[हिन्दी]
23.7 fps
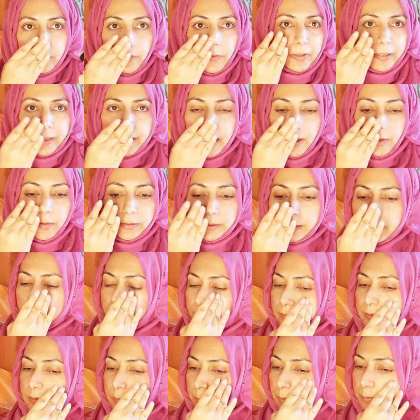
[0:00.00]
वो क्या होता है ना
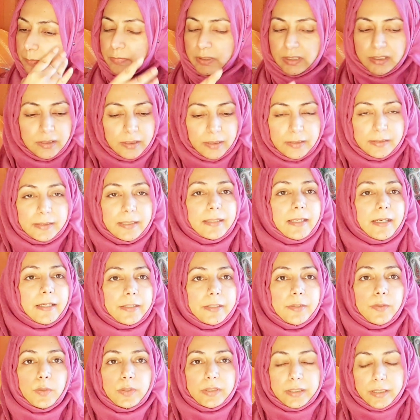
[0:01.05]
कि जब हम इस तरह से
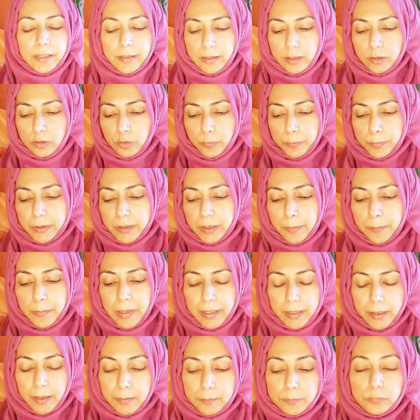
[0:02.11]
रेडी होते हैं ना तो फिर
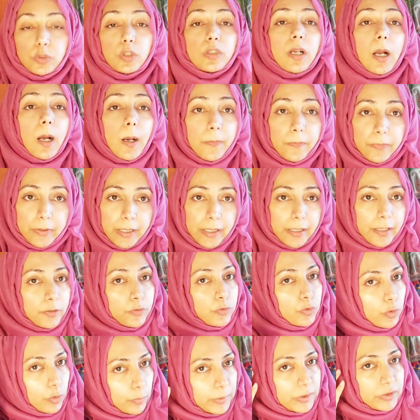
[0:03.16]
हमारा हम जो काम वगैरह
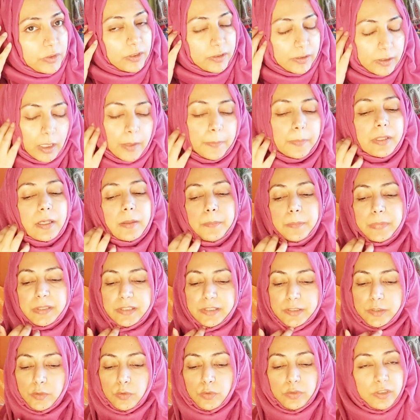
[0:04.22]
जो भी जितना भी हम
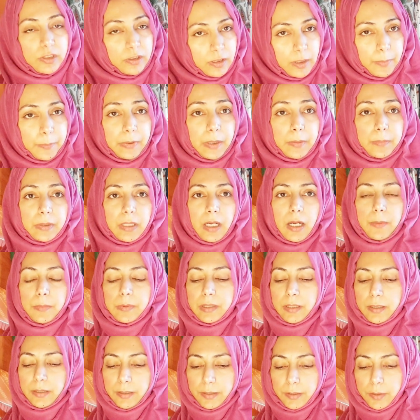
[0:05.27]
बिजी हों जितना भी हम काम
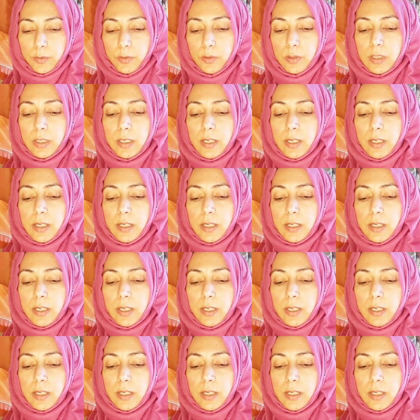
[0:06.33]
कर रहे हों